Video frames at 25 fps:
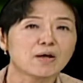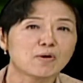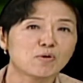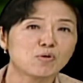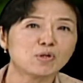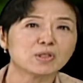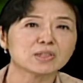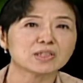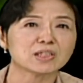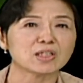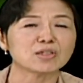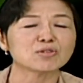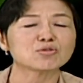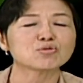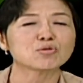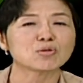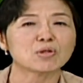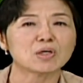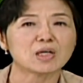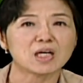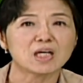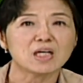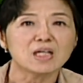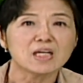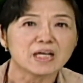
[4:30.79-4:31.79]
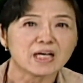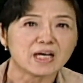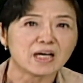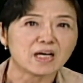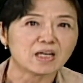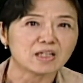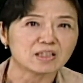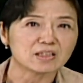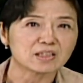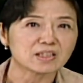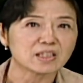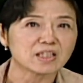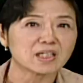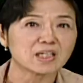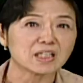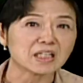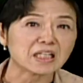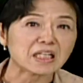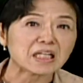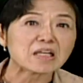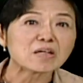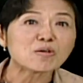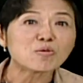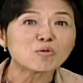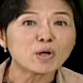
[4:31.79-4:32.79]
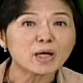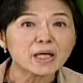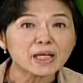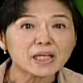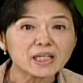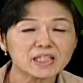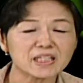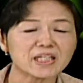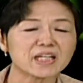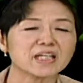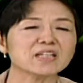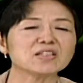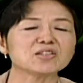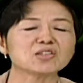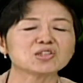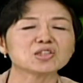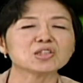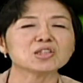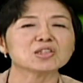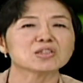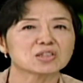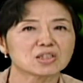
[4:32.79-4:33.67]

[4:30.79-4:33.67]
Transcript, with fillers: 或者说，呃，这个离婚也是，